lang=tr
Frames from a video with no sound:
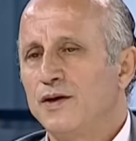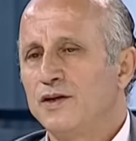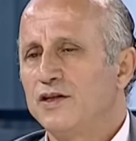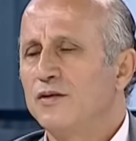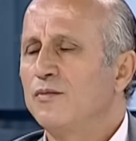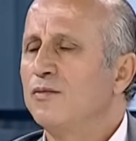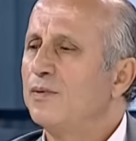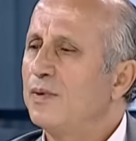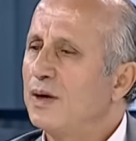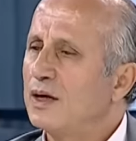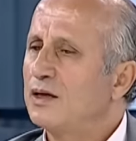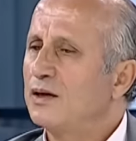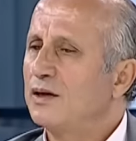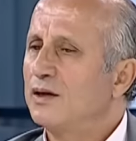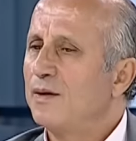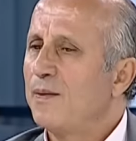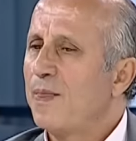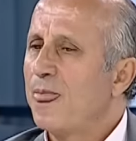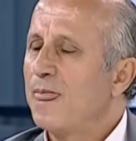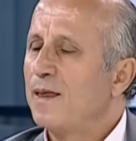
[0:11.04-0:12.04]
Şimdi bakın
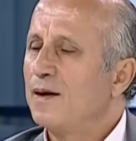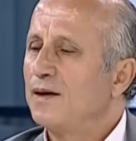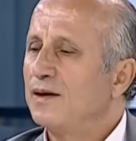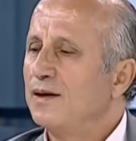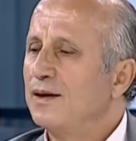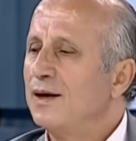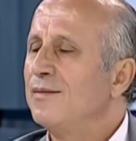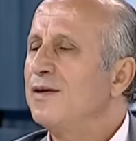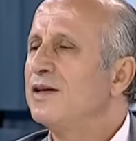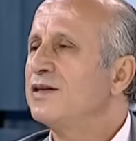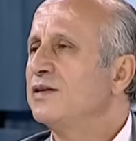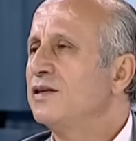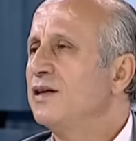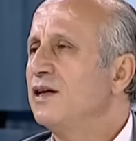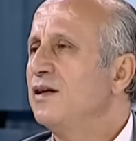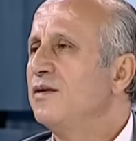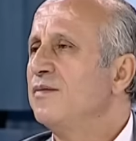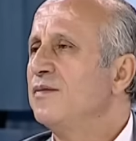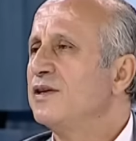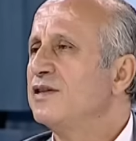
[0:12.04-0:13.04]
namaz
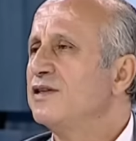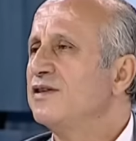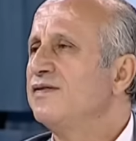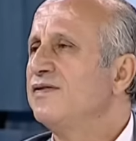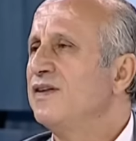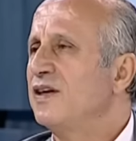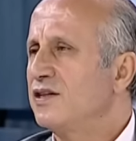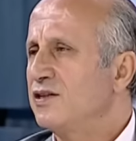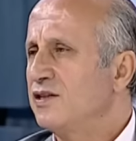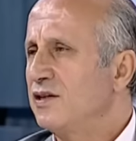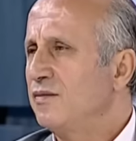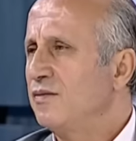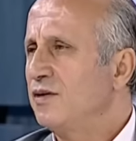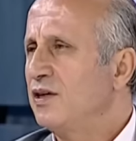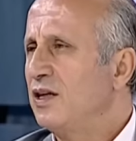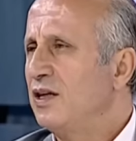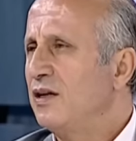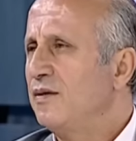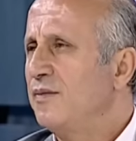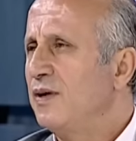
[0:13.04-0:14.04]
kelimesi Farsça bir
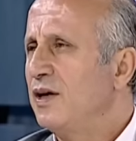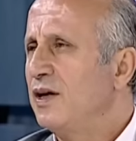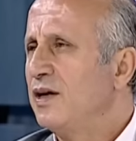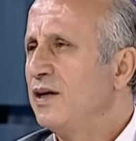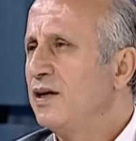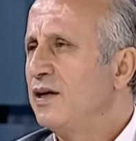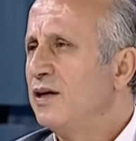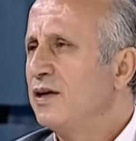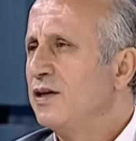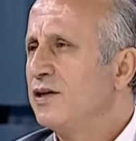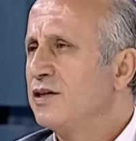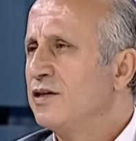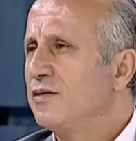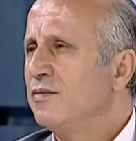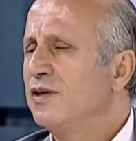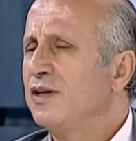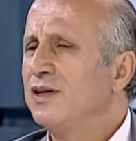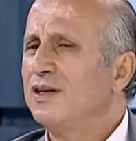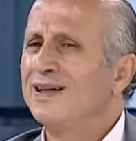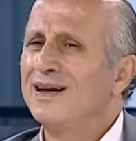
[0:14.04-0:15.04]
kelime.
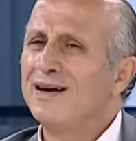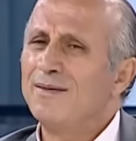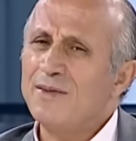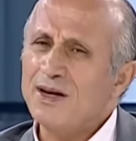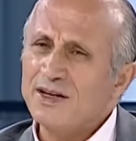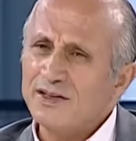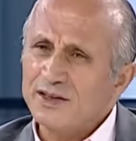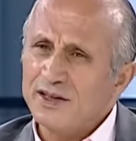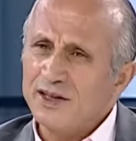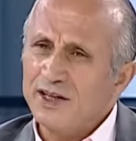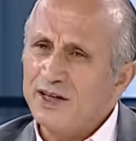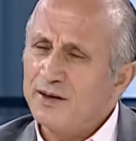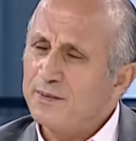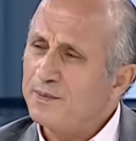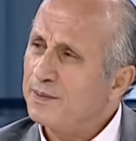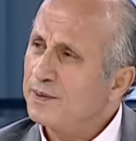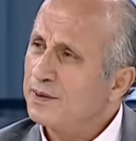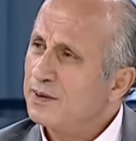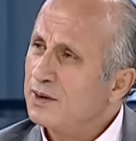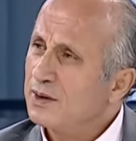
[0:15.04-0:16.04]
Şimdi namaz
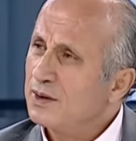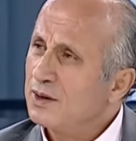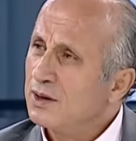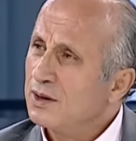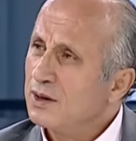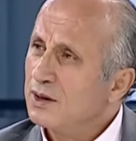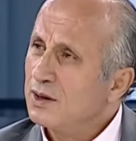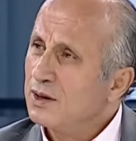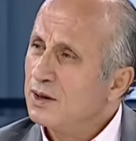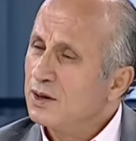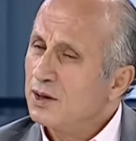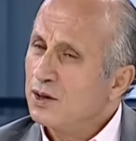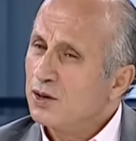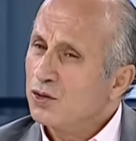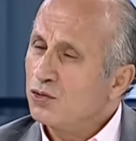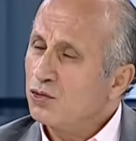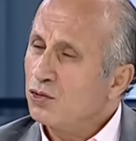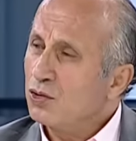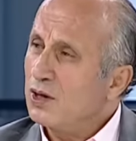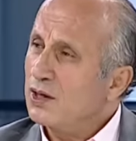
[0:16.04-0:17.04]
deyip
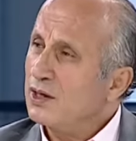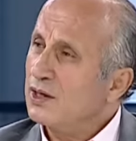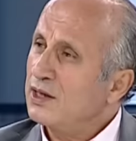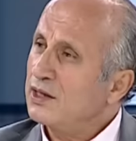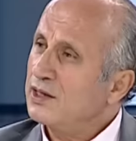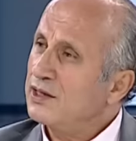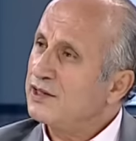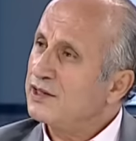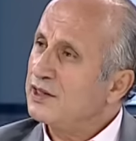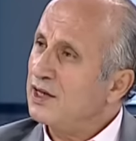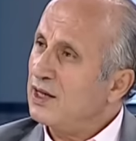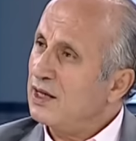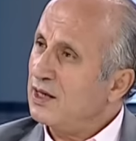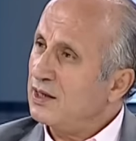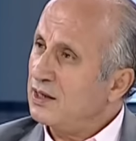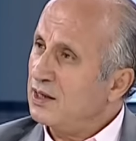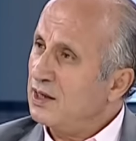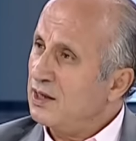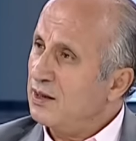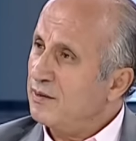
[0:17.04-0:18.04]
Kur'an'daki
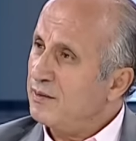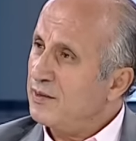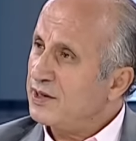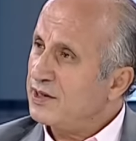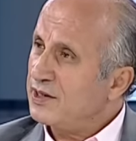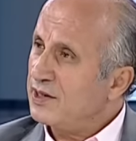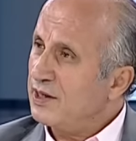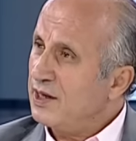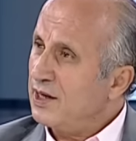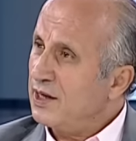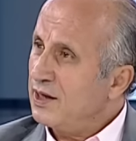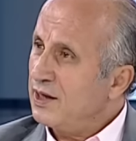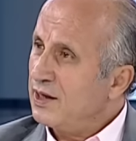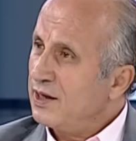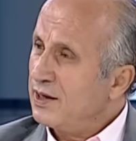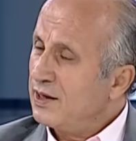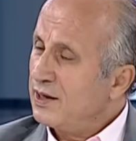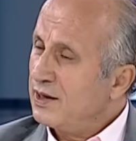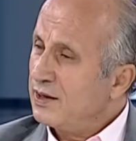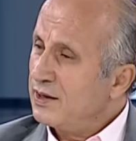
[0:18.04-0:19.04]
salat kelimesine
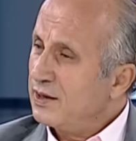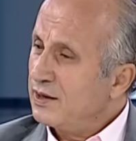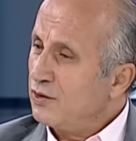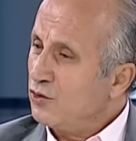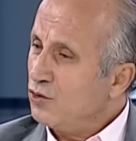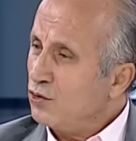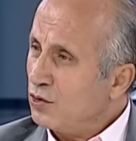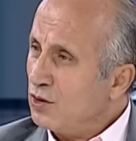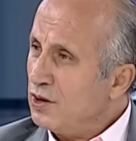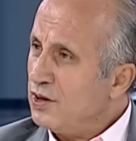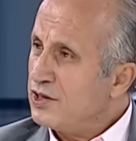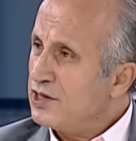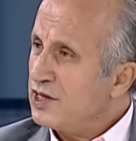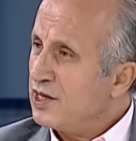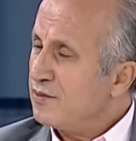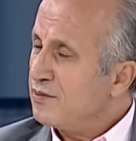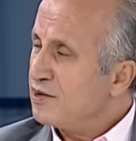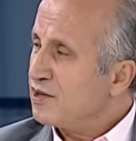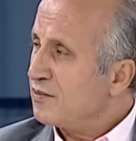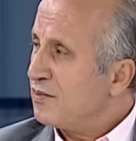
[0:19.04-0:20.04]

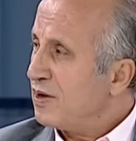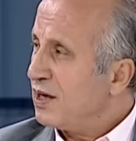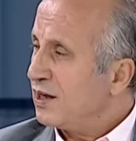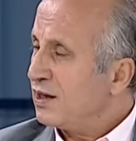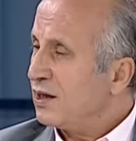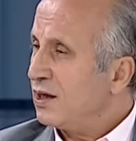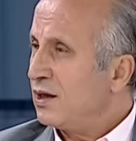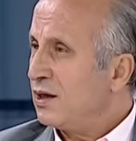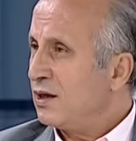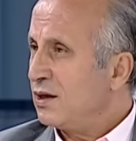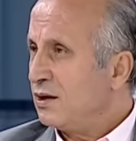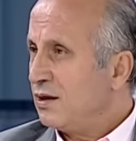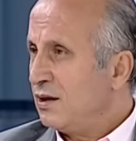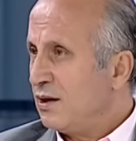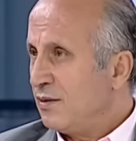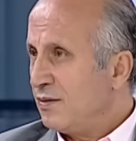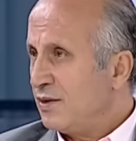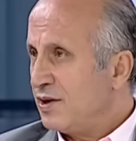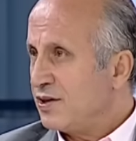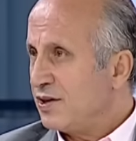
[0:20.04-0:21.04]
yükleyeceğimiz manaları
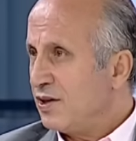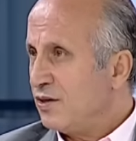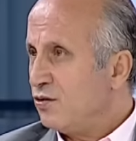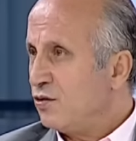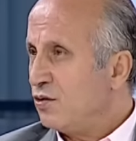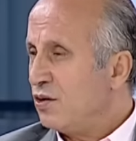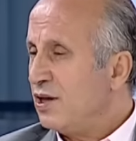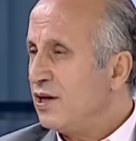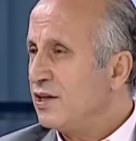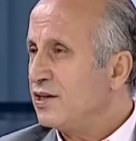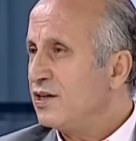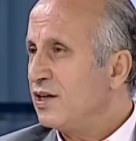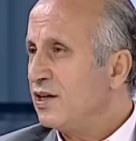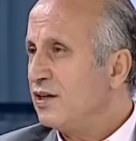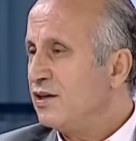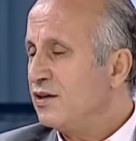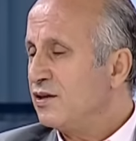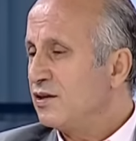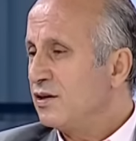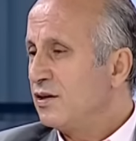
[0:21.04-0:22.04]
namaza
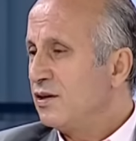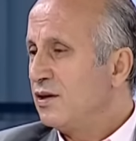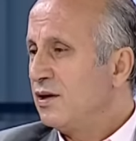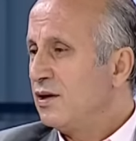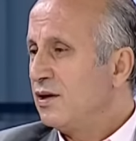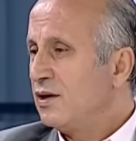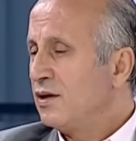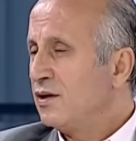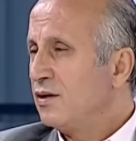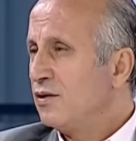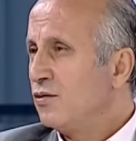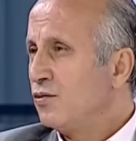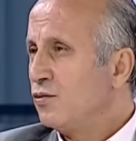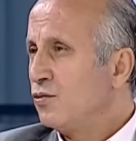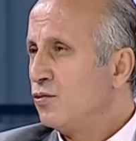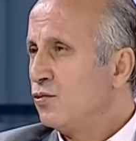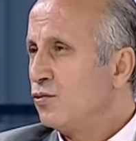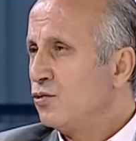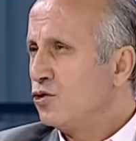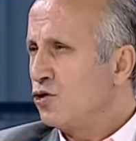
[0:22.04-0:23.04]
yüklerseniz
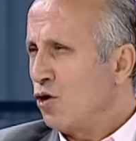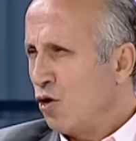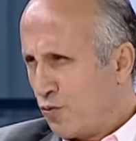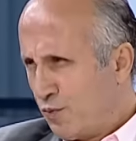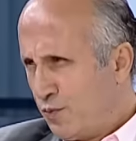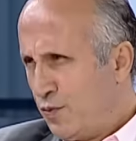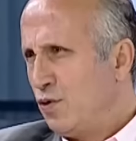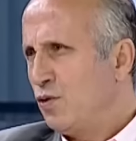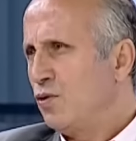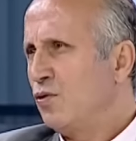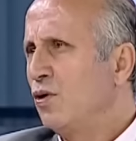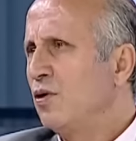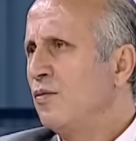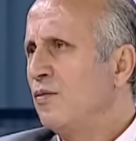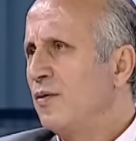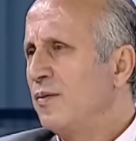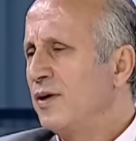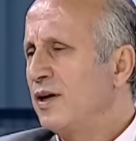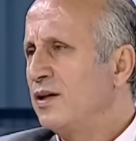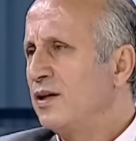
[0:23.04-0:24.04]
çok büyük
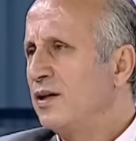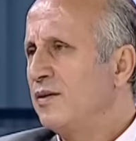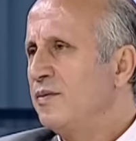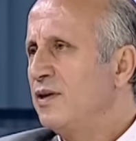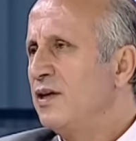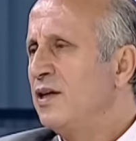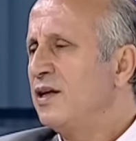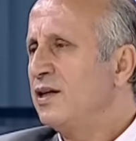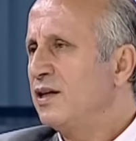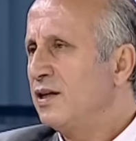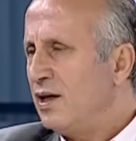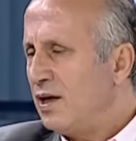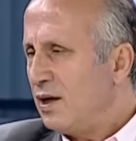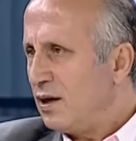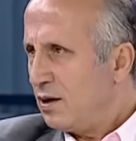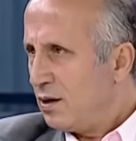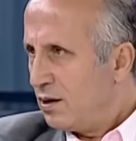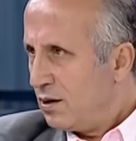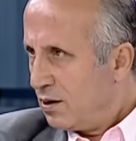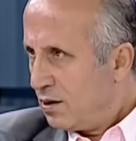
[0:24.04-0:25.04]
olmamakla
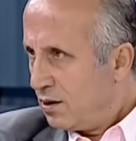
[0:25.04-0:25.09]
birlikte